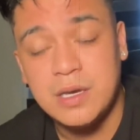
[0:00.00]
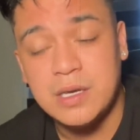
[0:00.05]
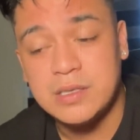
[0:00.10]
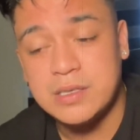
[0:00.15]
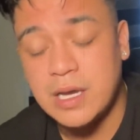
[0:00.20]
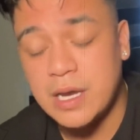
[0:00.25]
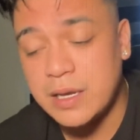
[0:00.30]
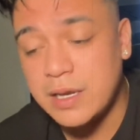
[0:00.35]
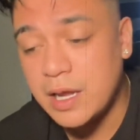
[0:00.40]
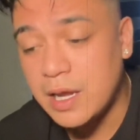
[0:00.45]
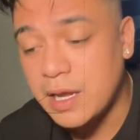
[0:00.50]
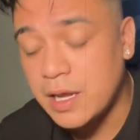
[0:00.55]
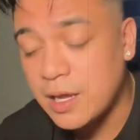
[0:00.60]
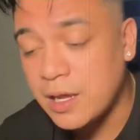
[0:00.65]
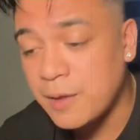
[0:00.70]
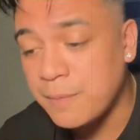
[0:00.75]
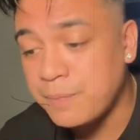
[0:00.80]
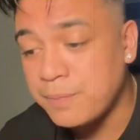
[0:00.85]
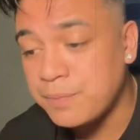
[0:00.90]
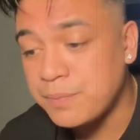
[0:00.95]
Sana
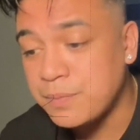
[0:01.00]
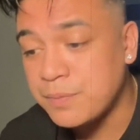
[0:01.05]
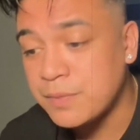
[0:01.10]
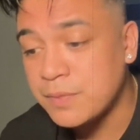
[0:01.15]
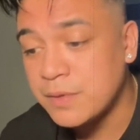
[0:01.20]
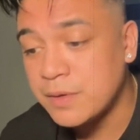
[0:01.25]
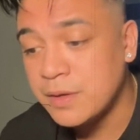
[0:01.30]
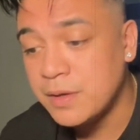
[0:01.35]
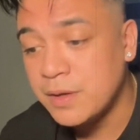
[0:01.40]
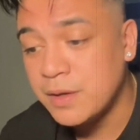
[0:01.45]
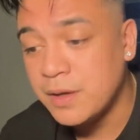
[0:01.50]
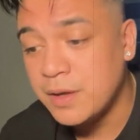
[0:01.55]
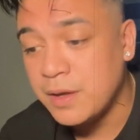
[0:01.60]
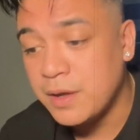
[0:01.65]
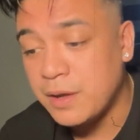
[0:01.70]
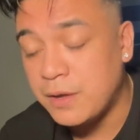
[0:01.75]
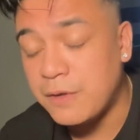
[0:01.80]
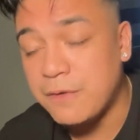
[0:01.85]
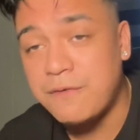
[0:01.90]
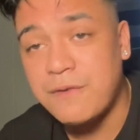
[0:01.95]

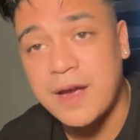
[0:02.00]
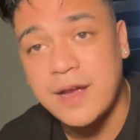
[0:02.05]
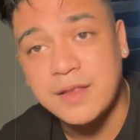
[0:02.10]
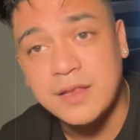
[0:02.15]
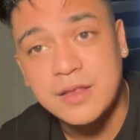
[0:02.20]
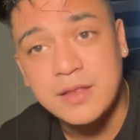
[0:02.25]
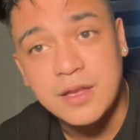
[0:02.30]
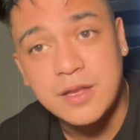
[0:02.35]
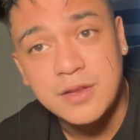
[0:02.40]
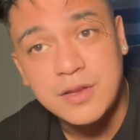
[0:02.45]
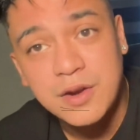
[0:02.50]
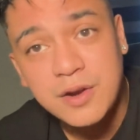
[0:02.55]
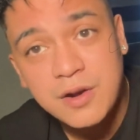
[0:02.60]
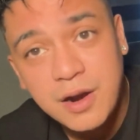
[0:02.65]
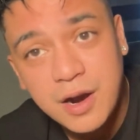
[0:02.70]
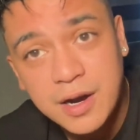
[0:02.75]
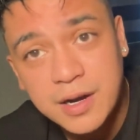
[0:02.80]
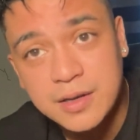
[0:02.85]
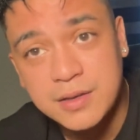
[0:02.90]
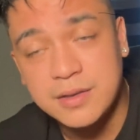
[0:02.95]
you find it in your
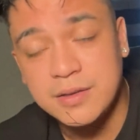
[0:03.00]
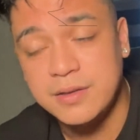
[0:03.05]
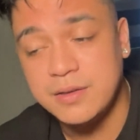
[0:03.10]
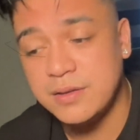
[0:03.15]
heart